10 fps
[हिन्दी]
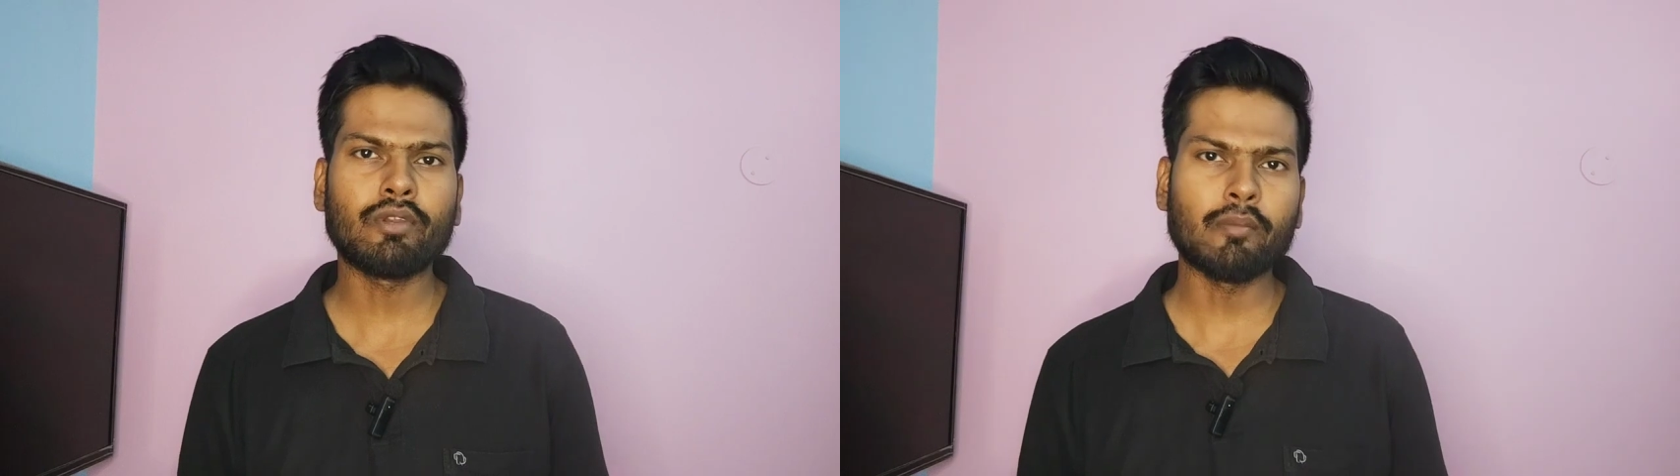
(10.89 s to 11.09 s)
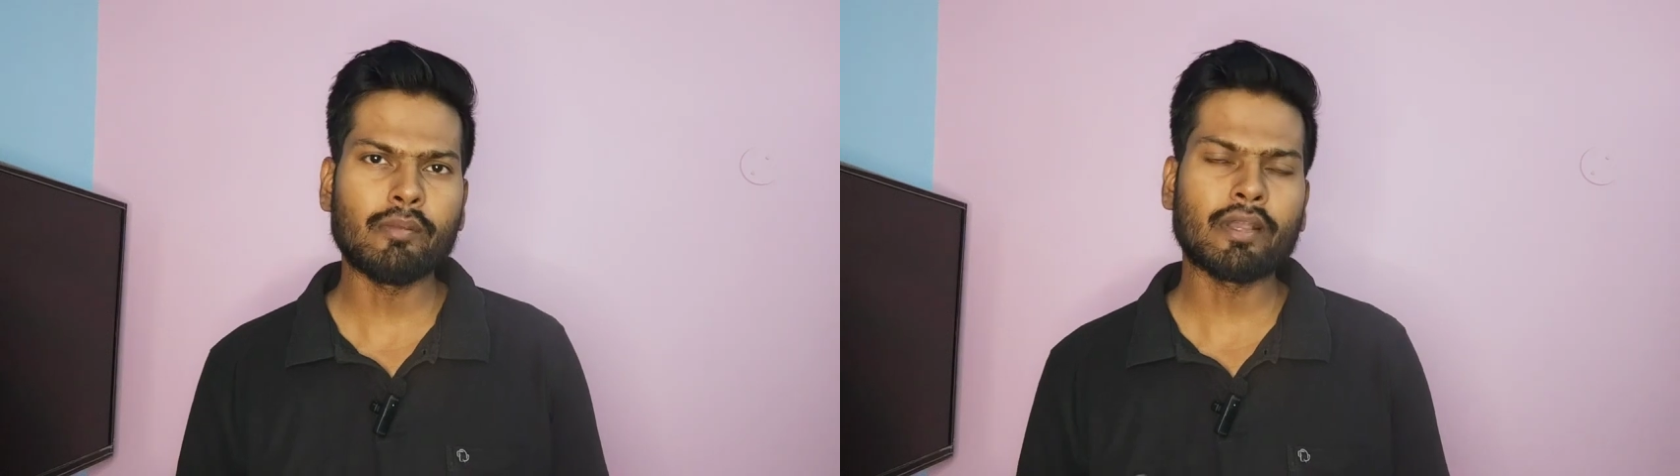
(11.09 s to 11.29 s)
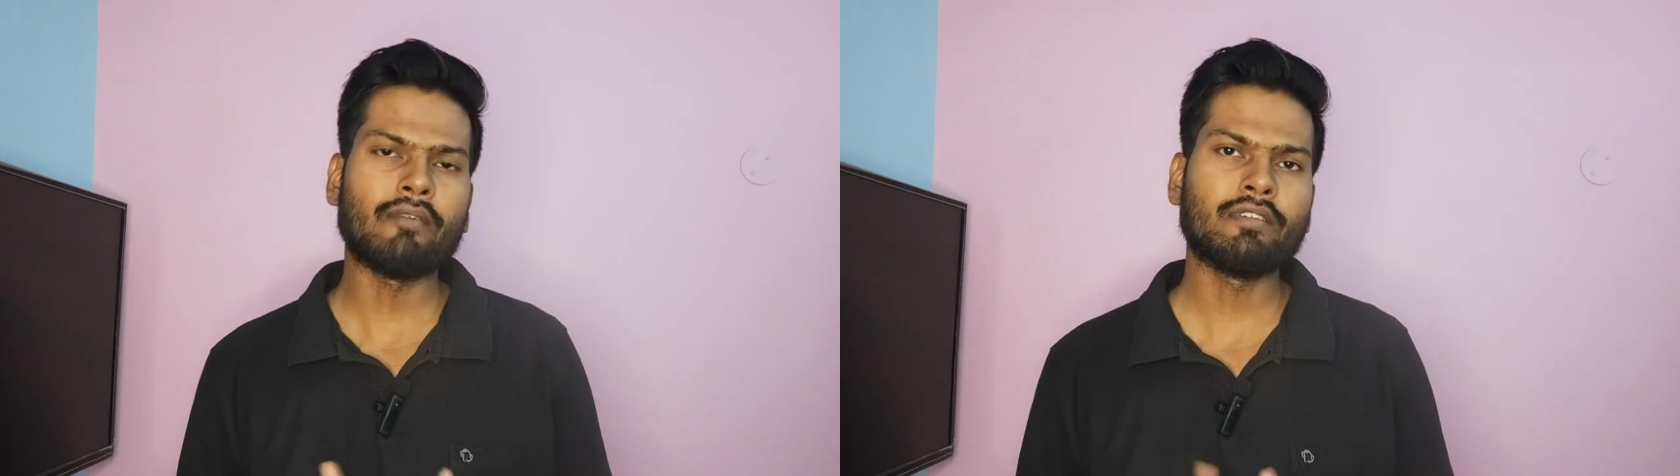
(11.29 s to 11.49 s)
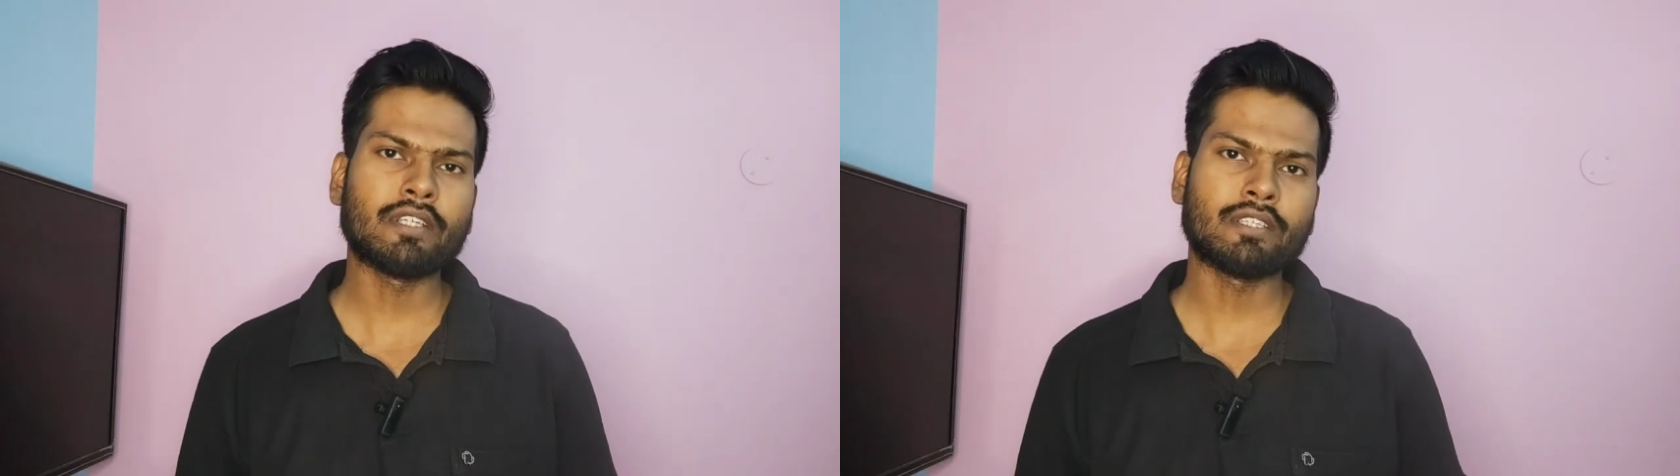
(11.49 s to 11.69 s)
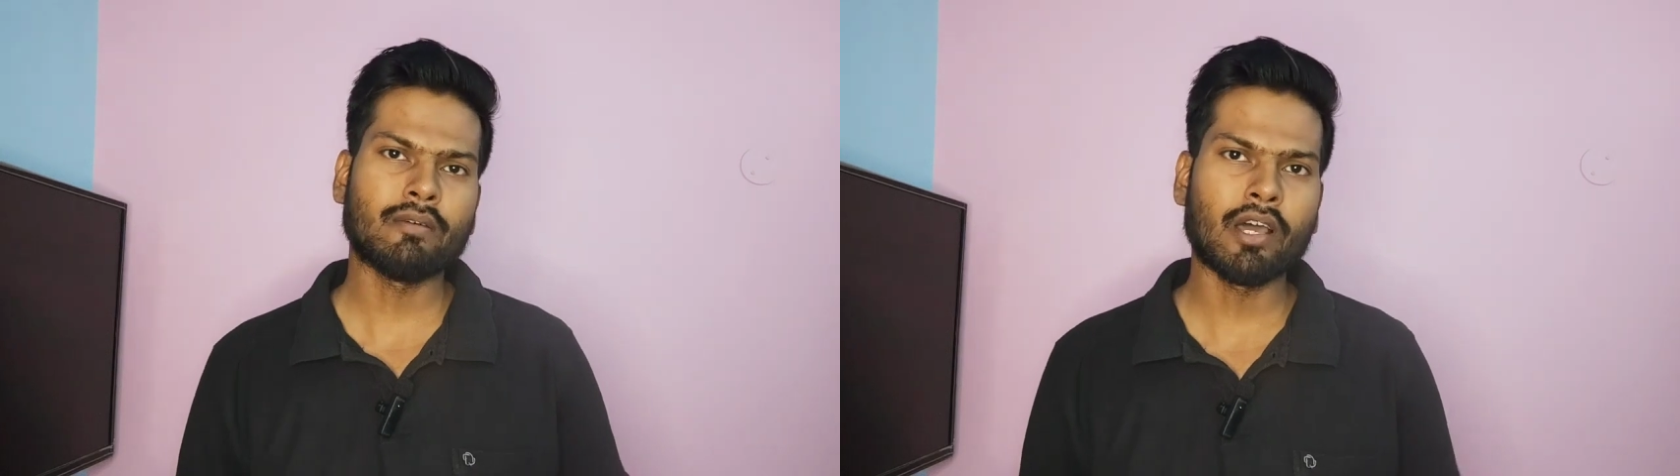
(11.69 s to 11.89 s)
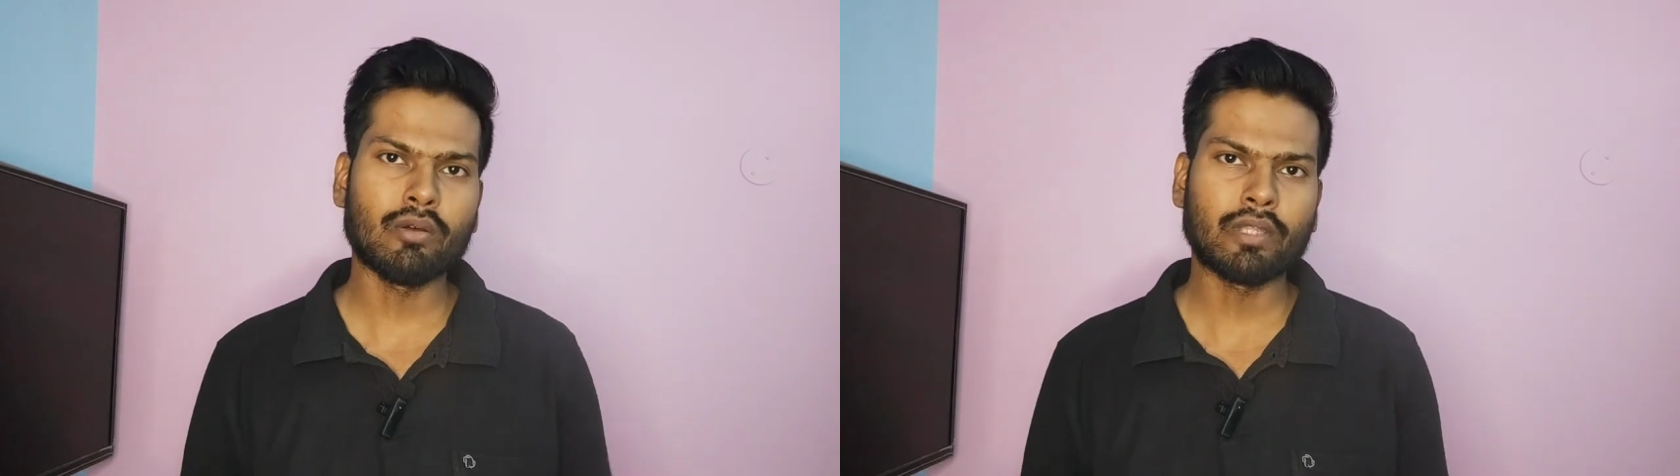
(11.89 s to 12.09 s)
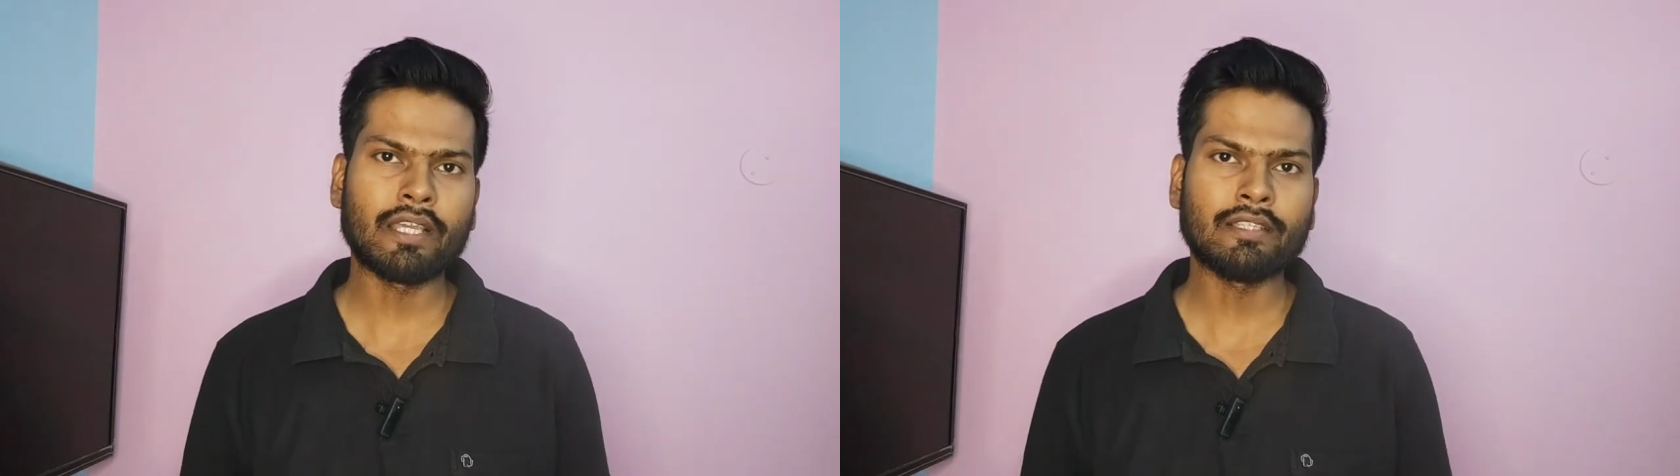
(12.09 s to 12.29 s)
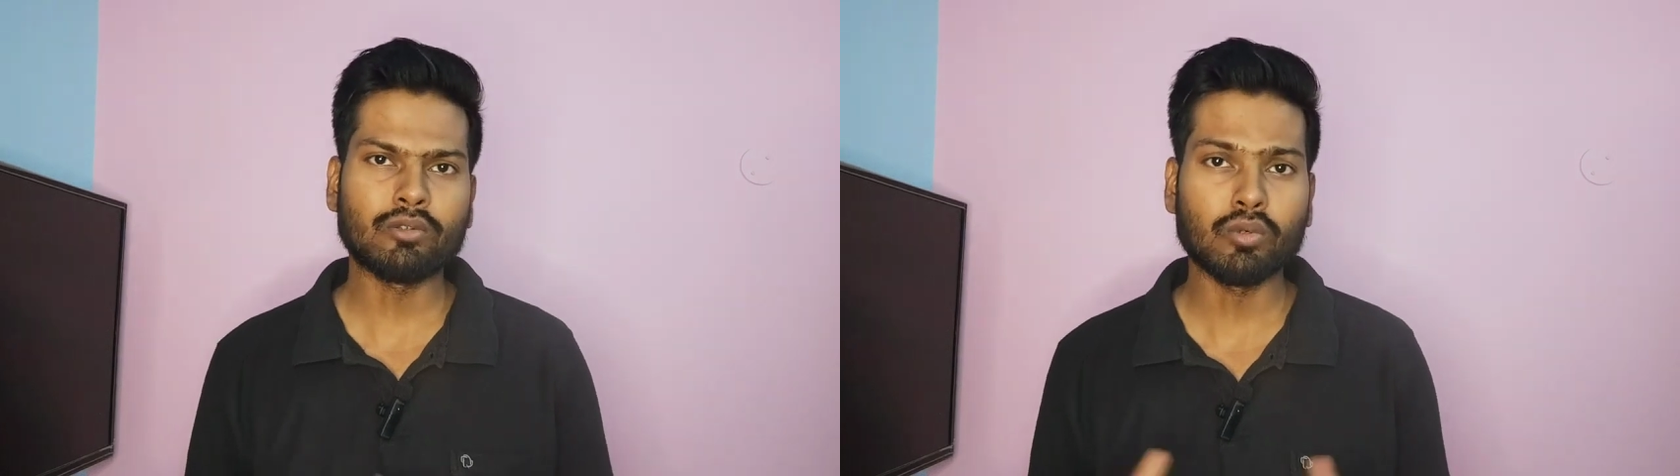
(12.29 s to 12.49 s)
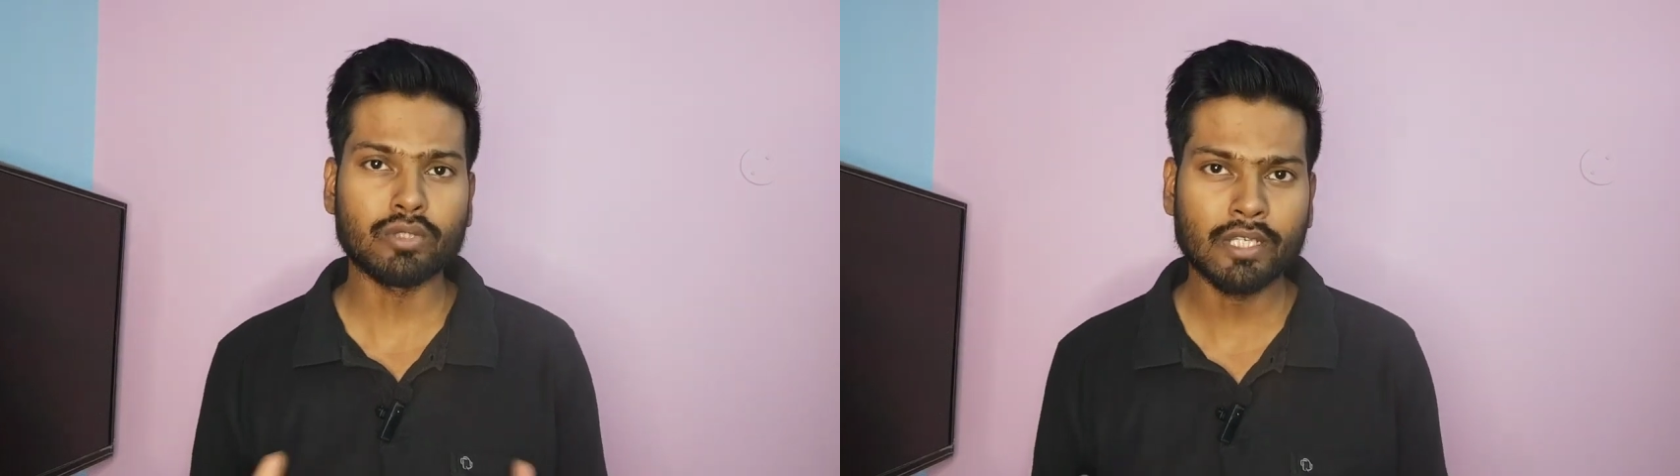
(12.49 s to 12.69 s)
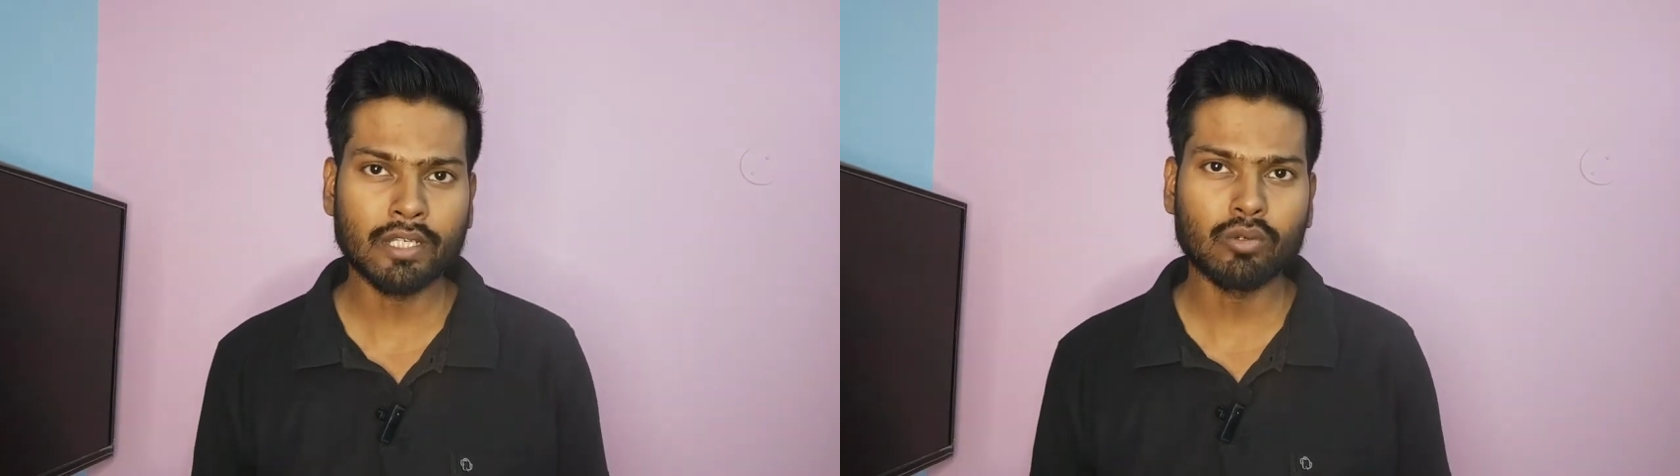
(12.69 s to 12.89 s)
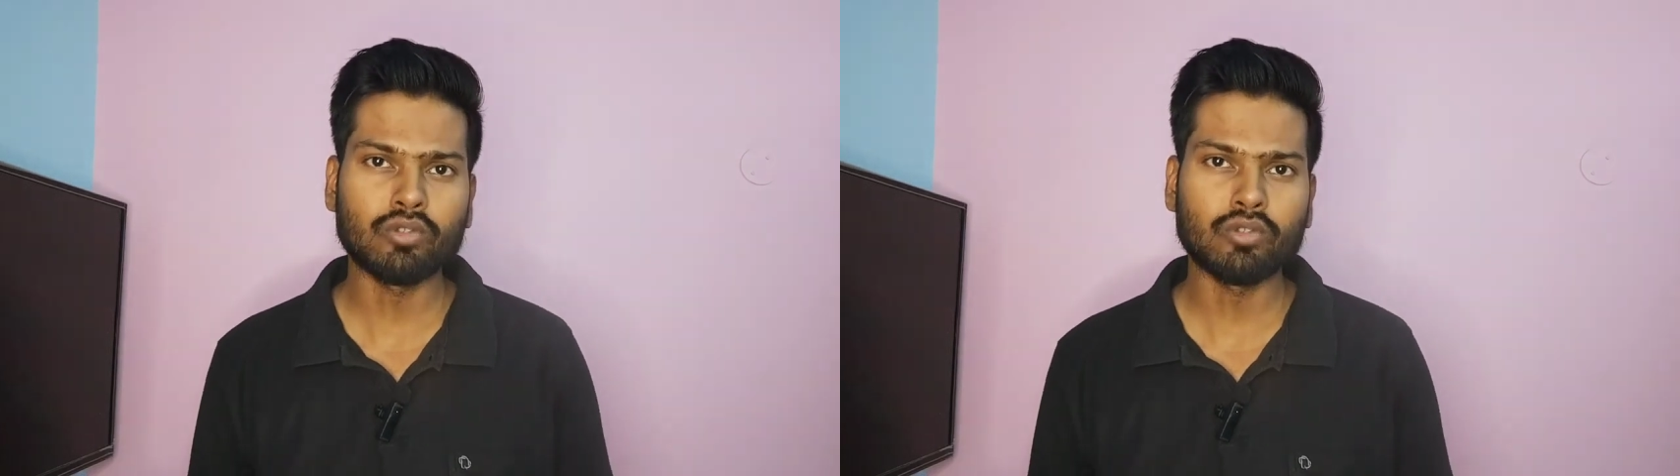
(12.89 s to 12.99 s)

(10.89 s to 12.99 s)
उनके मन में काफी सारे सवाल होते हैं किसी कोचिंग